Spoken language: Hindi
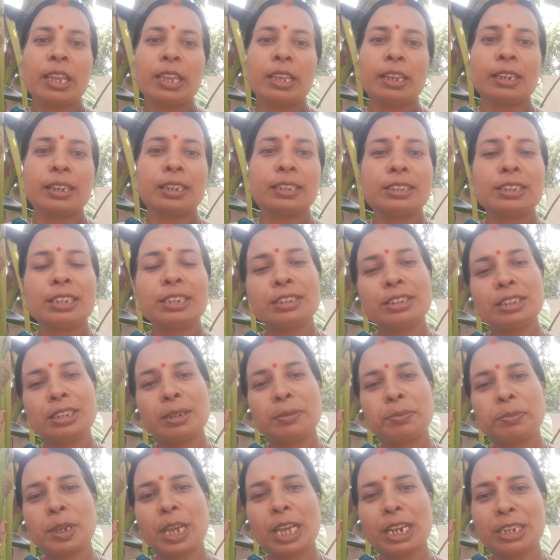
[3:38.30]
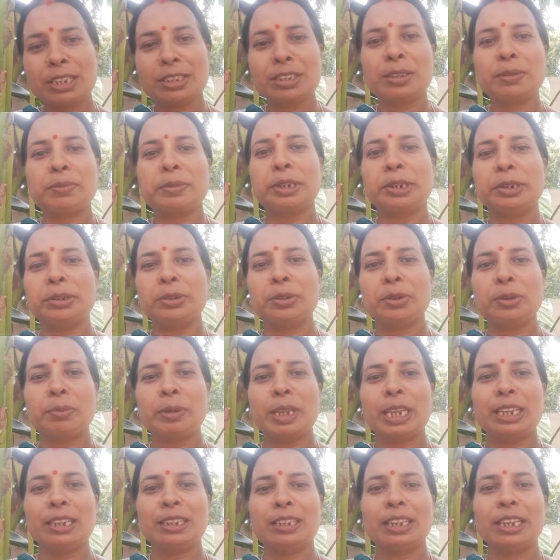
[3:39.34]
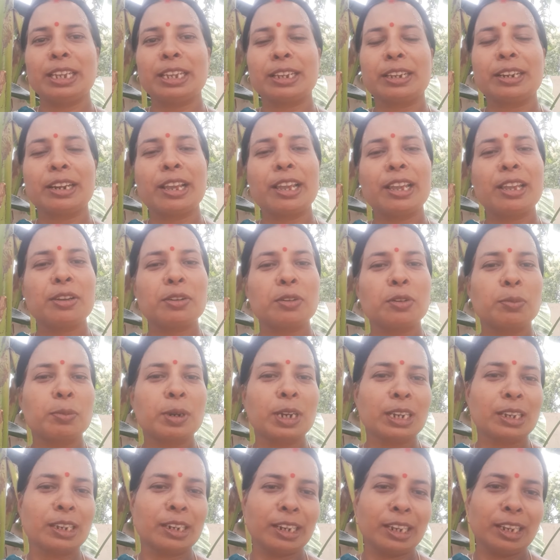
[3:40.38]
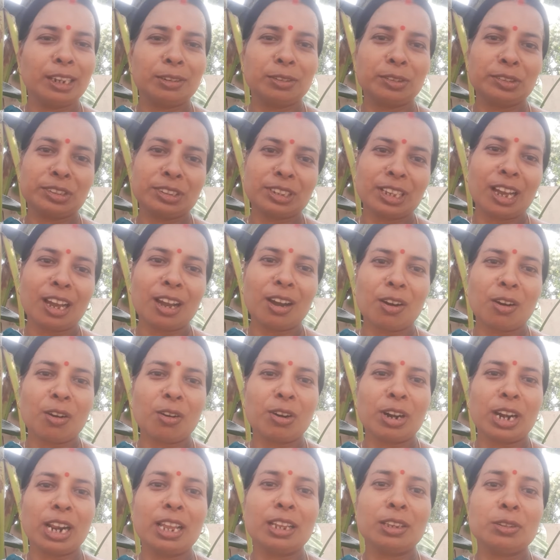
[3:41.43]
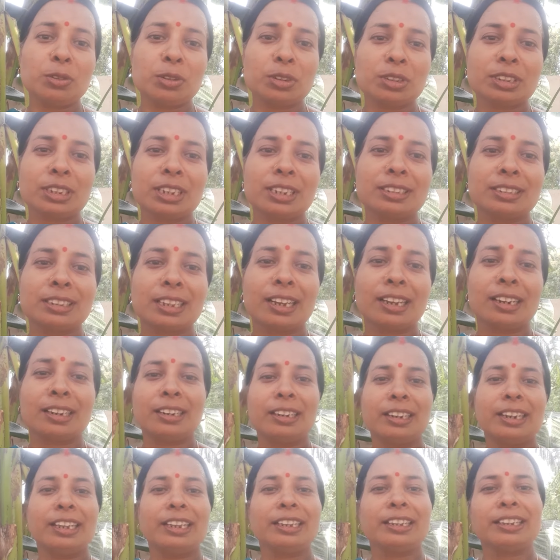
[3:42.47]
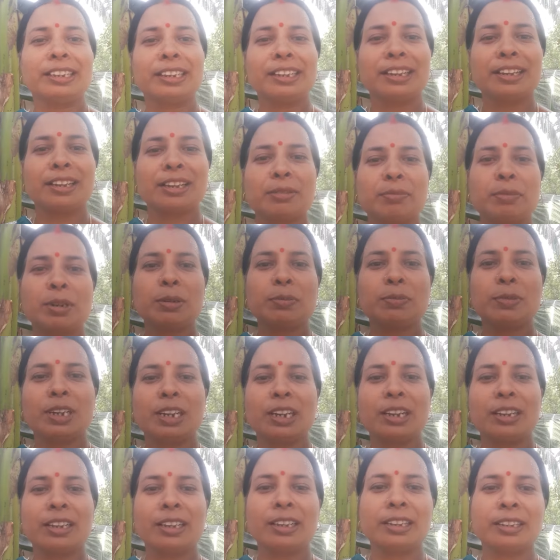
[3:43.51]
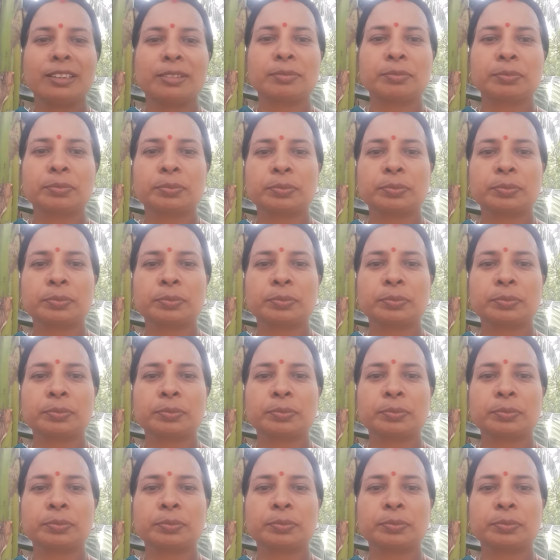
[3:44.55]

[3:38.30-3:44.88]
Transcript: एक अच्छी सी प्यारी सी वीडियो में एक नए उमंग नए उत्साह और नए जोश के साथ टेक केयर बाय बाय